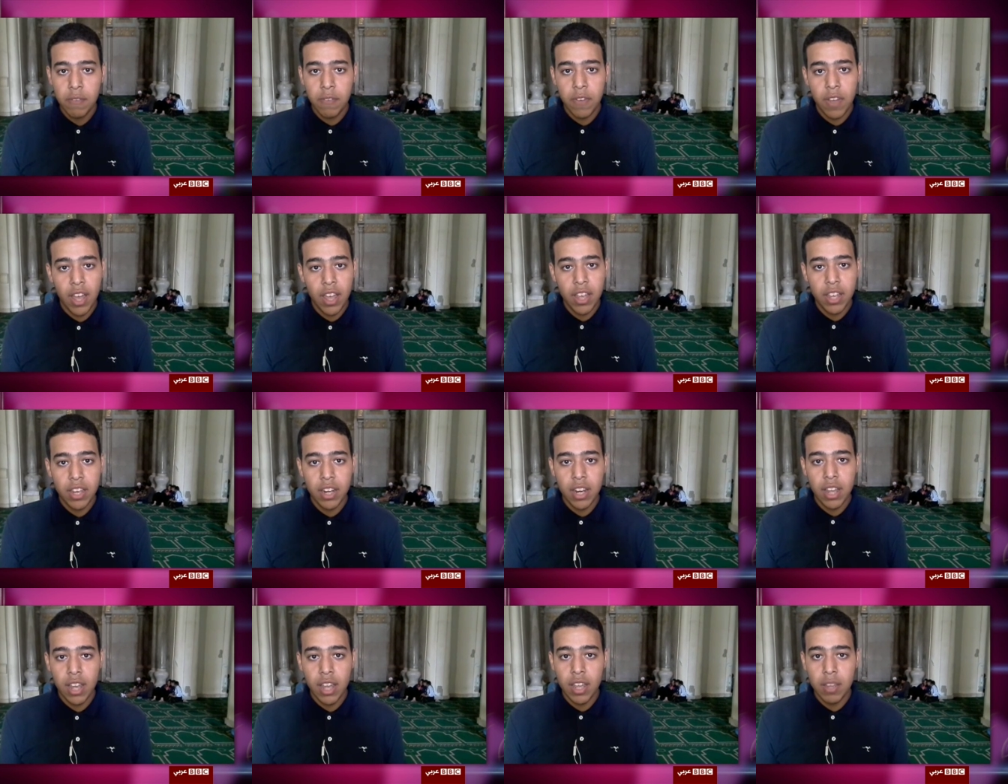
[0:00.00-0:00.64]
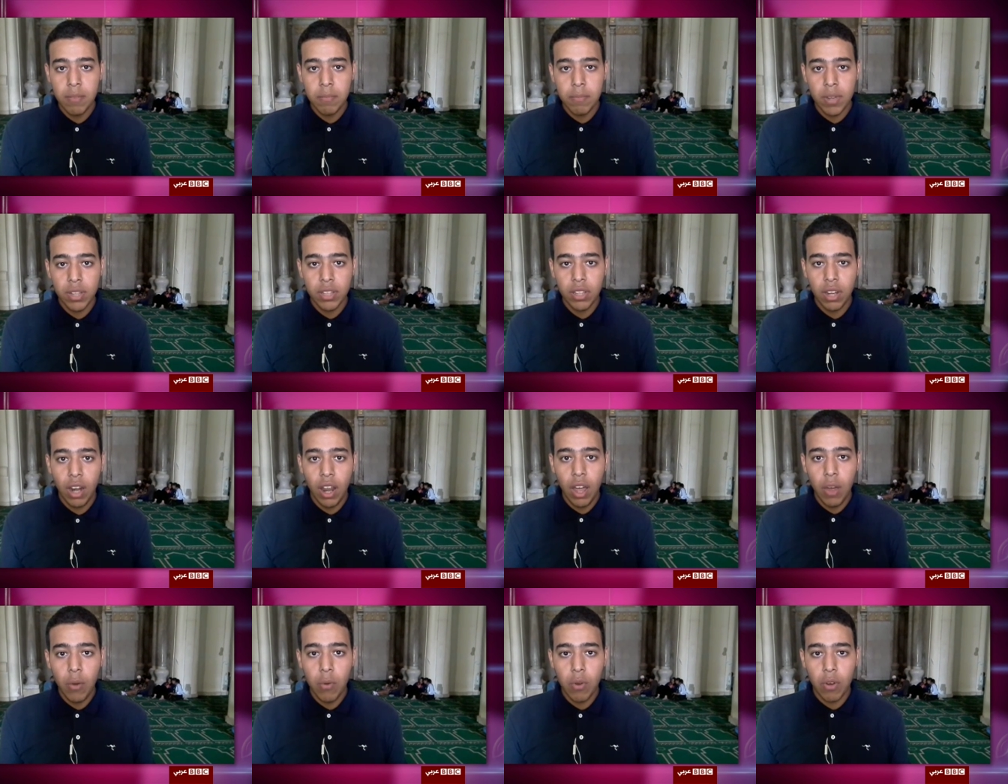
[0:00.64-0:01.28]
فأين أئمة
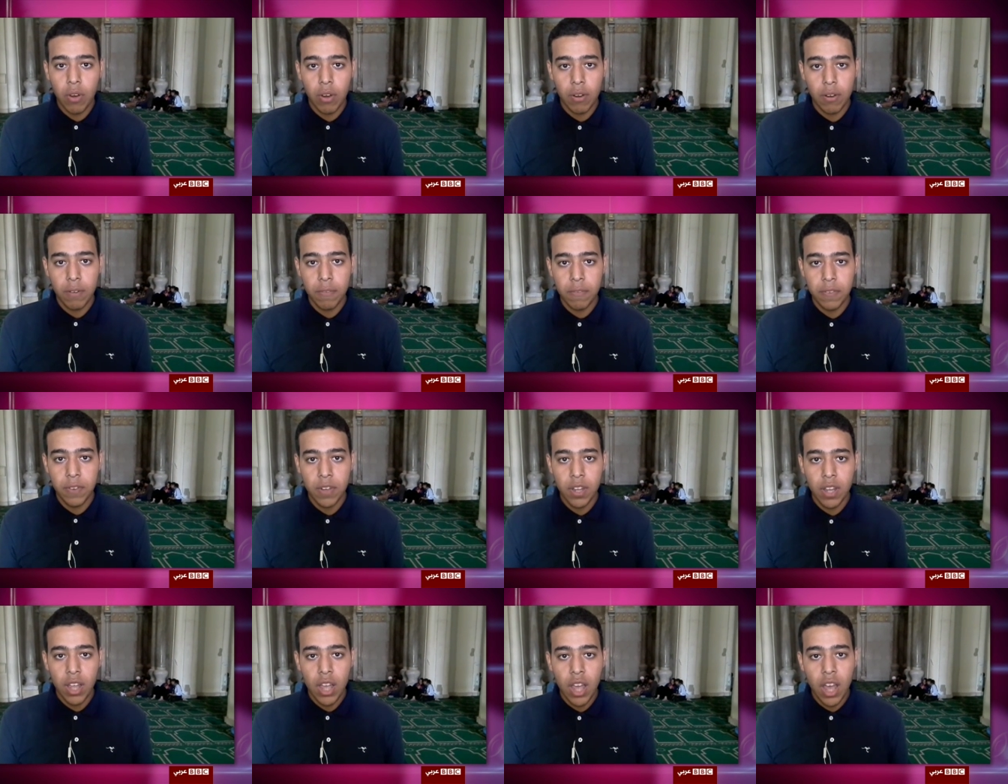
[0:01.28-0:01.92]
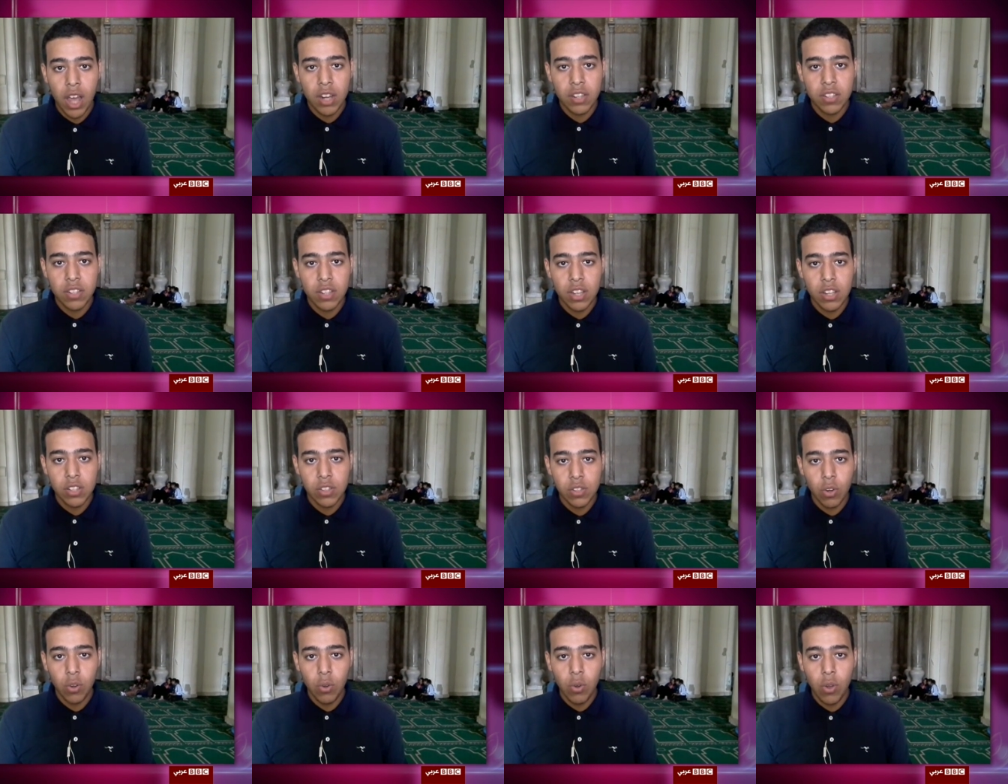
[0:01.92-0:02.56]
الأوقاف هل
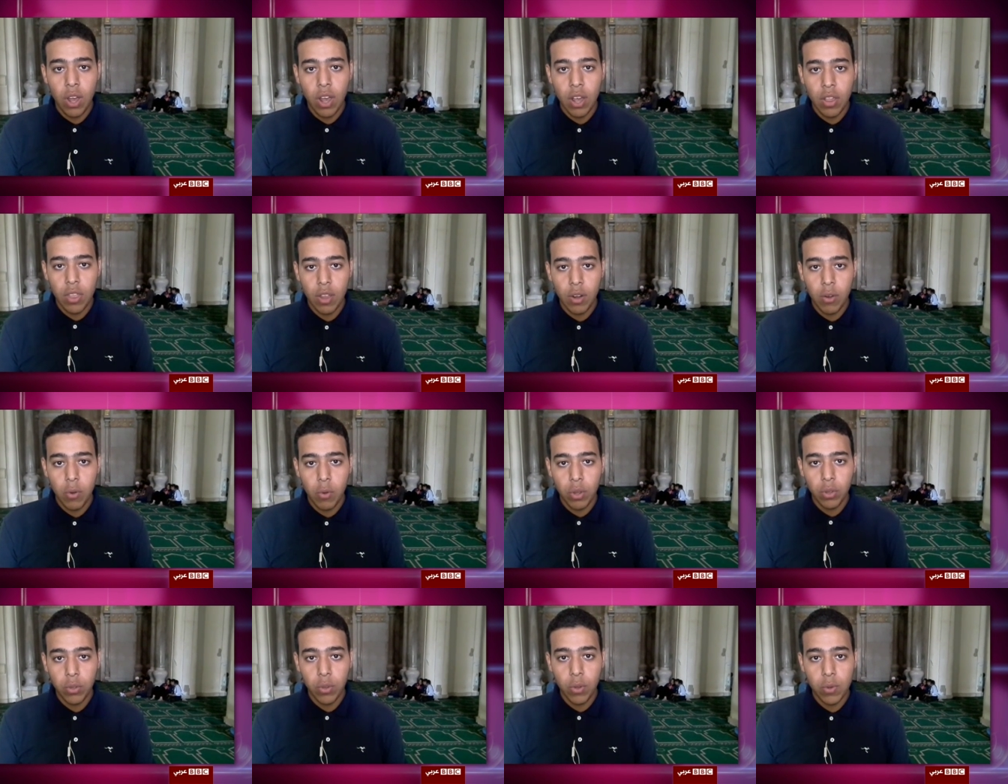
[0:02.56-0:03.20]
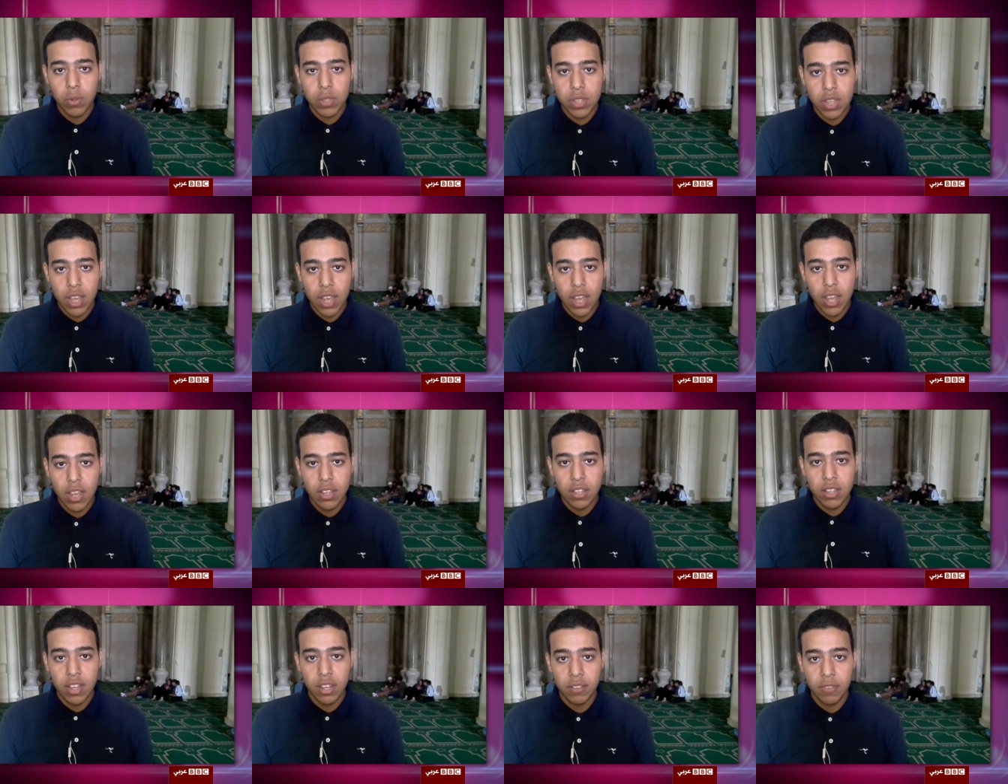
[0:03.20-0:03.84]
سيظل هذا الوضع
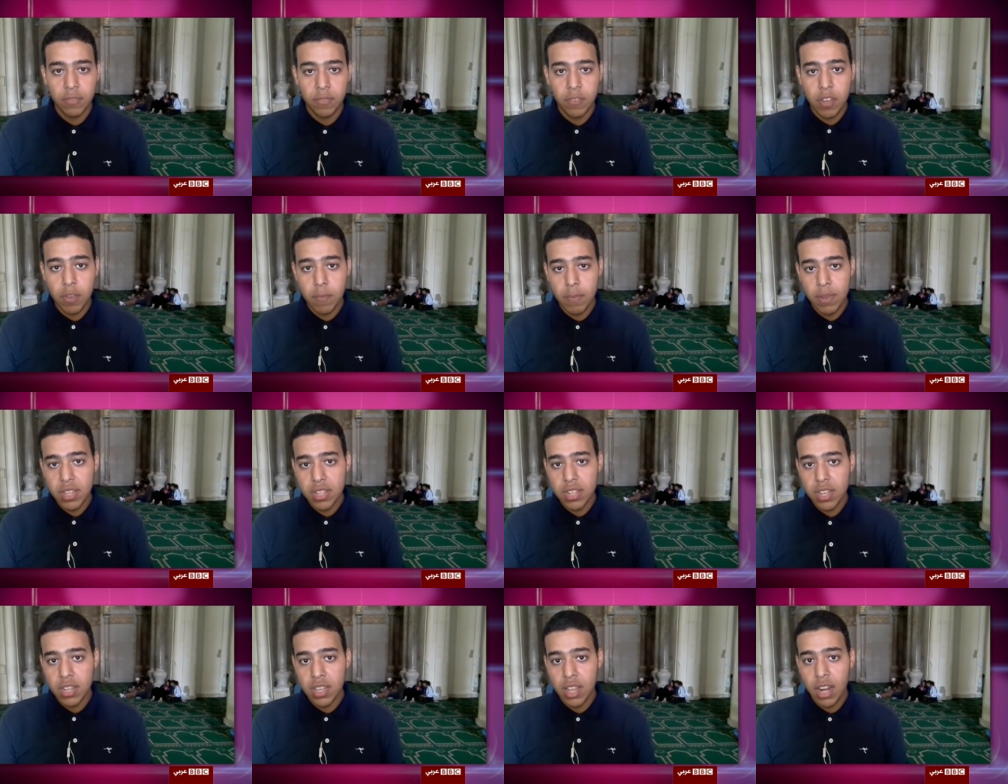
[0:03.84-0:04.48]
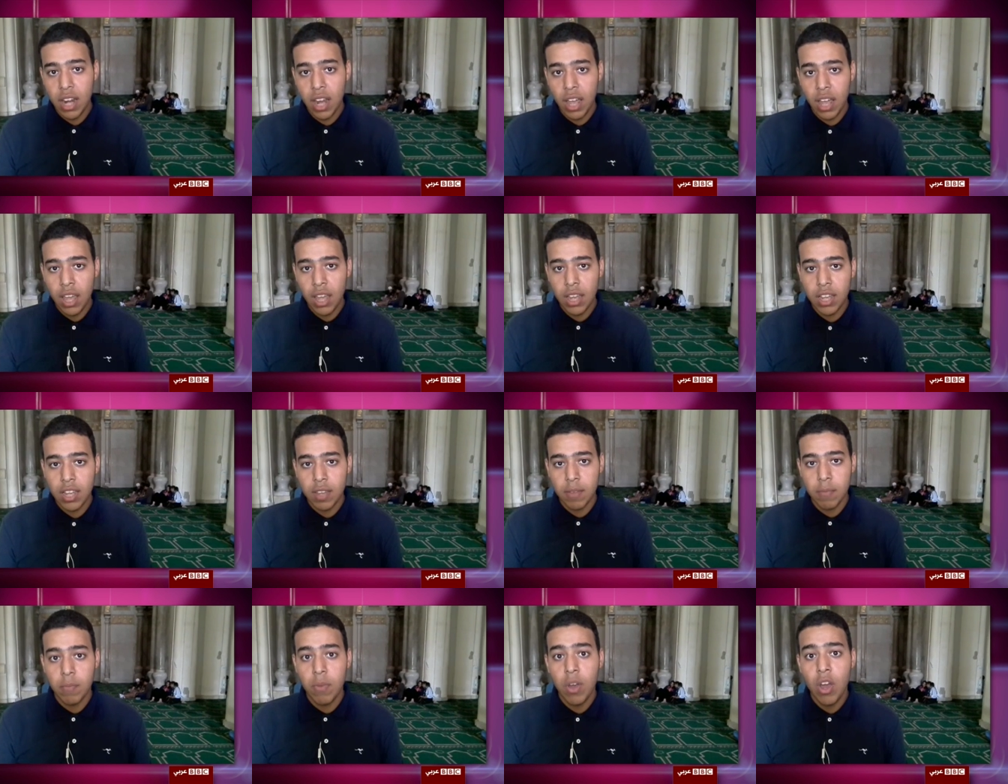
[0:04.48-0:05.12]
سائدا في مسجد
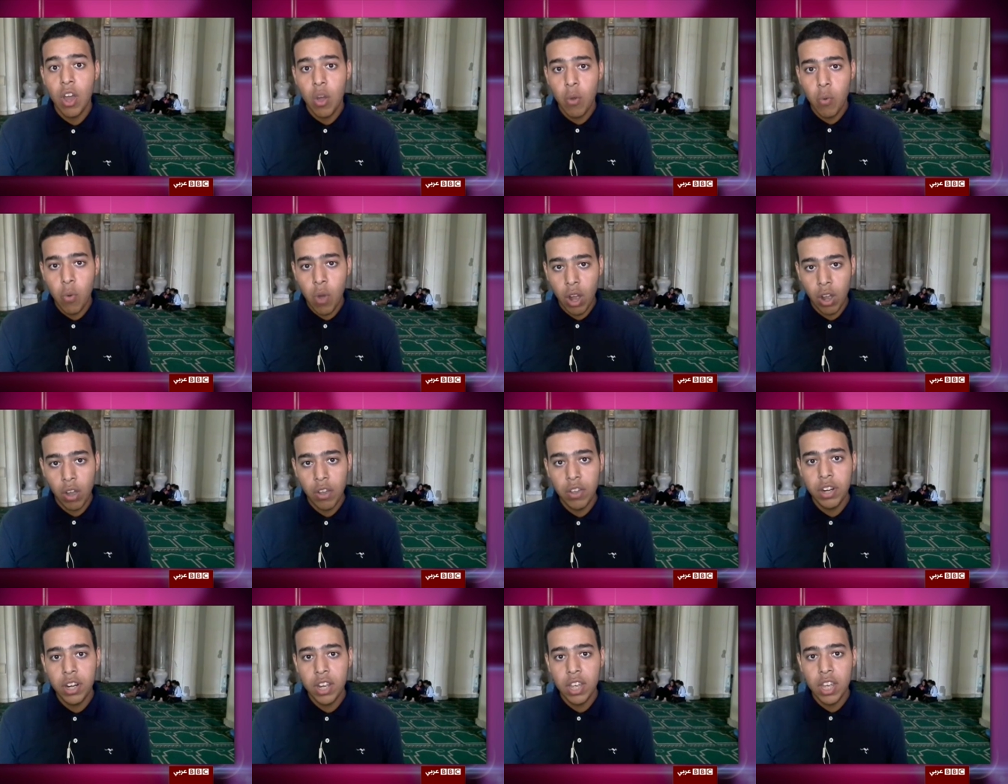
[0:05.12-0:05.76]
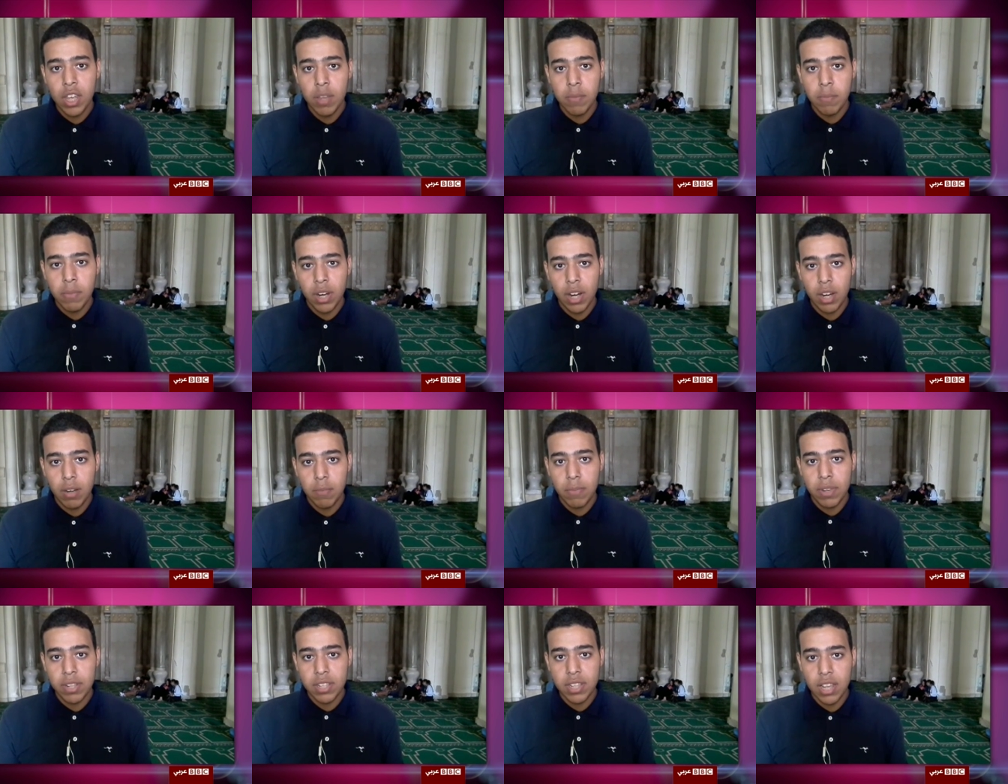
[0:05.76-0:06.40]
الحاكم وغيره من
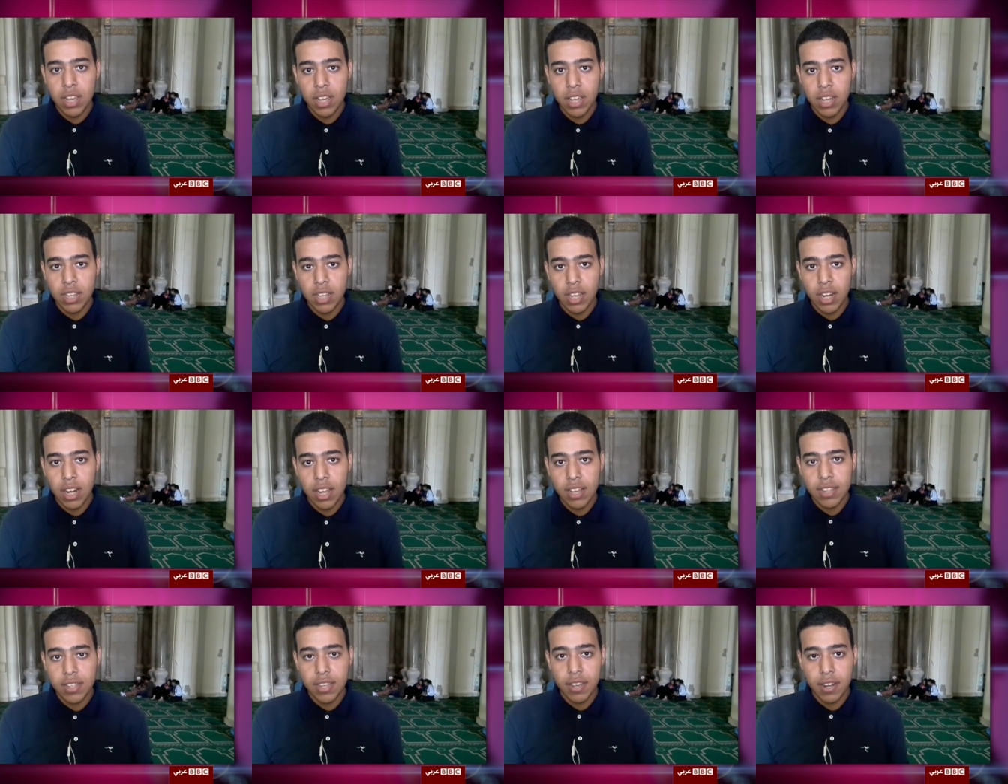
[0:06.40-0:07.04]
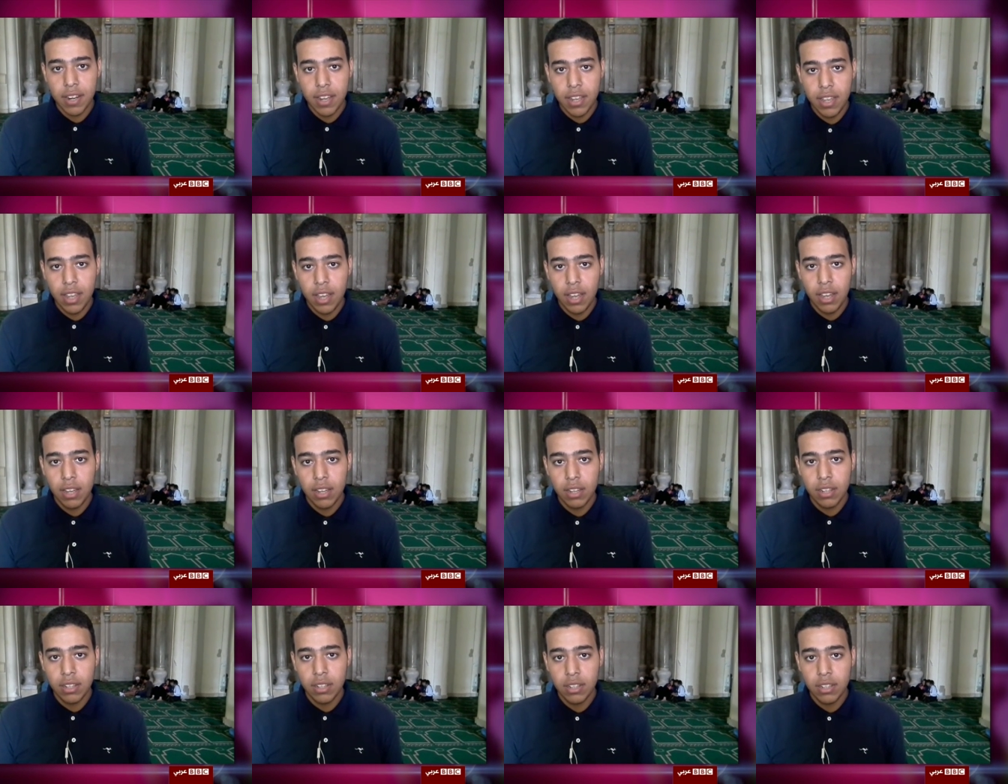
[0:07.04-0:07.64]
المساجد الأثرية